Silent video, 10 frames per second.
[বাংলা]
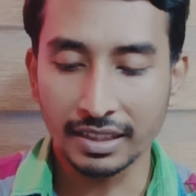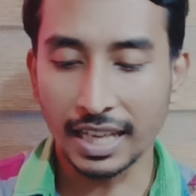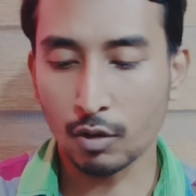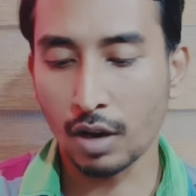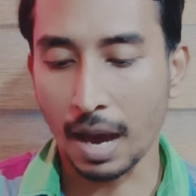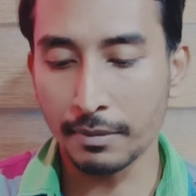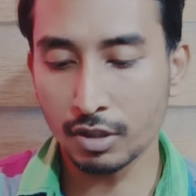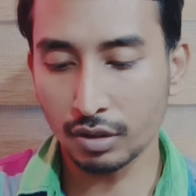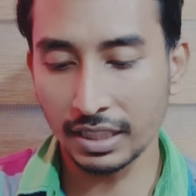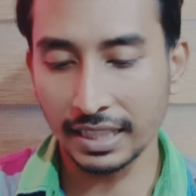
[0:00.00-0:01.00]
দেখো আমি
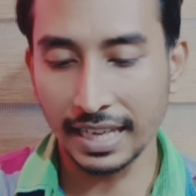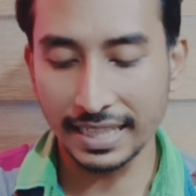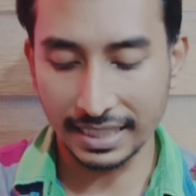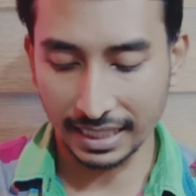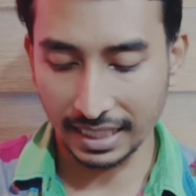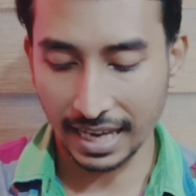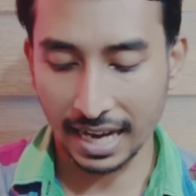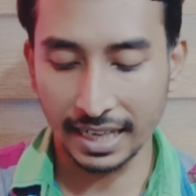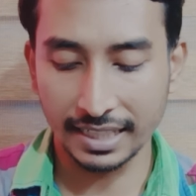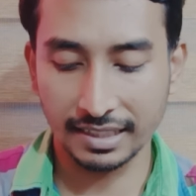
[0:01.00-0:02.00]
যদি এই যে
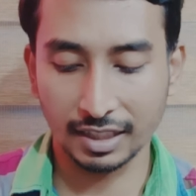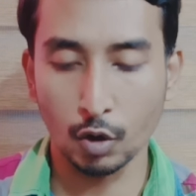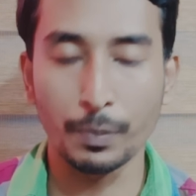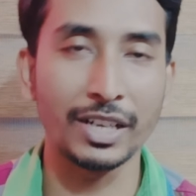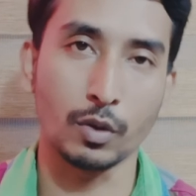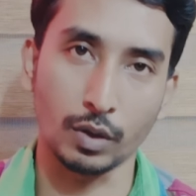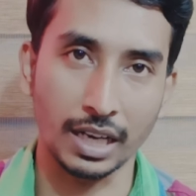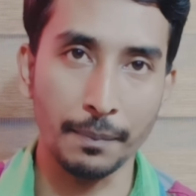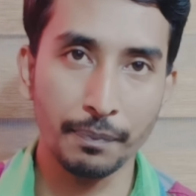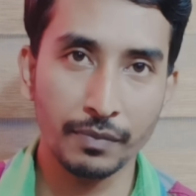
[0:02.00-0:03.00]
অ্যানালিটিক্সটাকে ওপেন
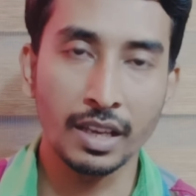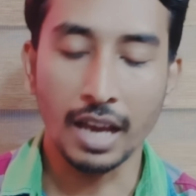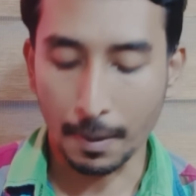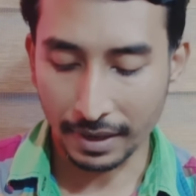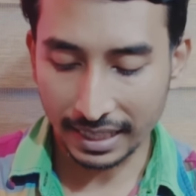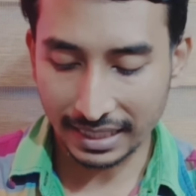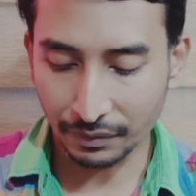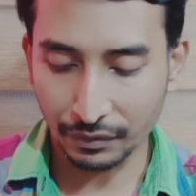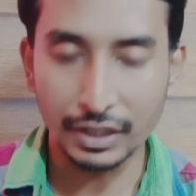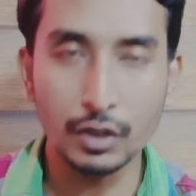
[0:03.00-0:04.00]
করলাম আমার এই যে
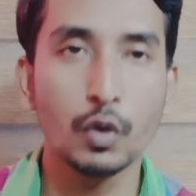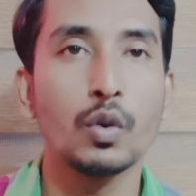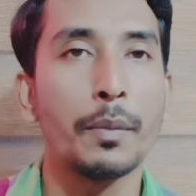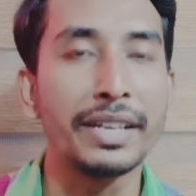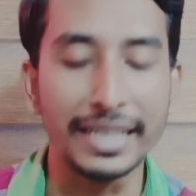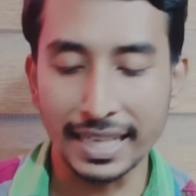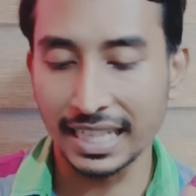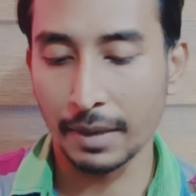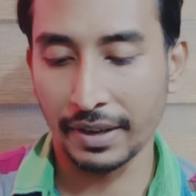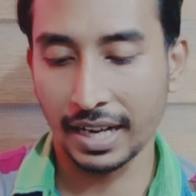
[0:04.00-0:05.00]
ভিডিওগুলো আমি নিয়ে
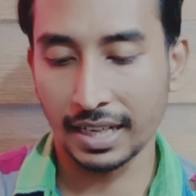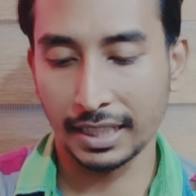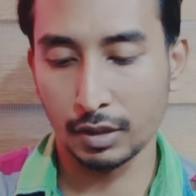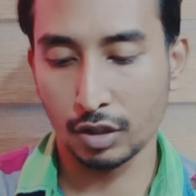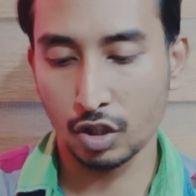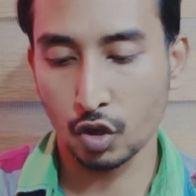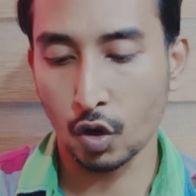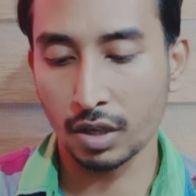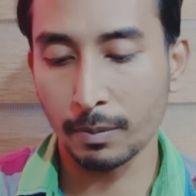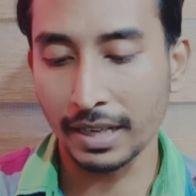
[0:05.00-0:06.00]
নিলাম এখানটাতে যদি
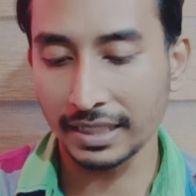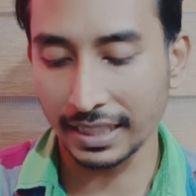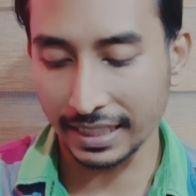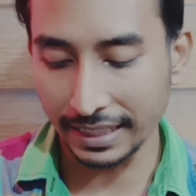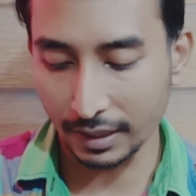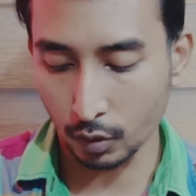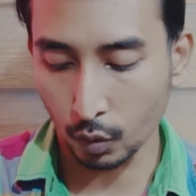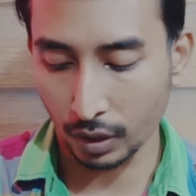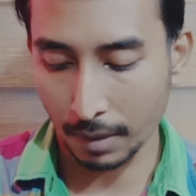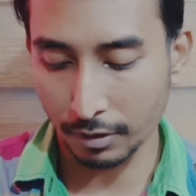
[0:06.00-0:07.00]
শর্ট বাইতে ক্লিক
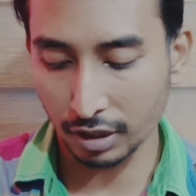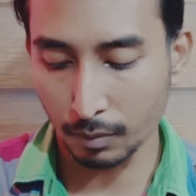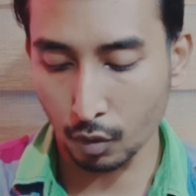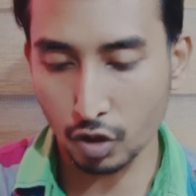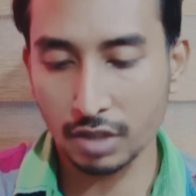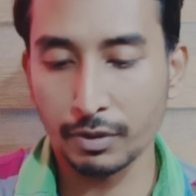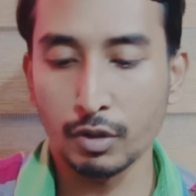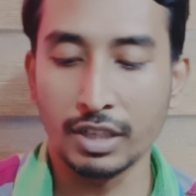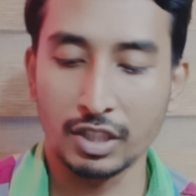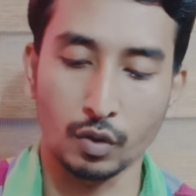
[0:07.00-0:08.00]
করে আমি যদি মোস্ট
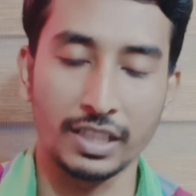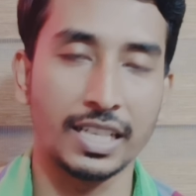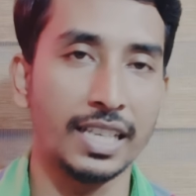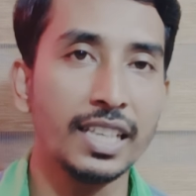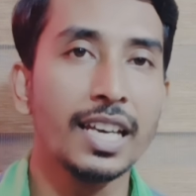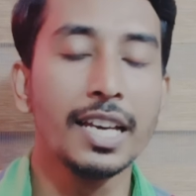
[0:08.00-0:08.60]
ভিউডে চলে যাই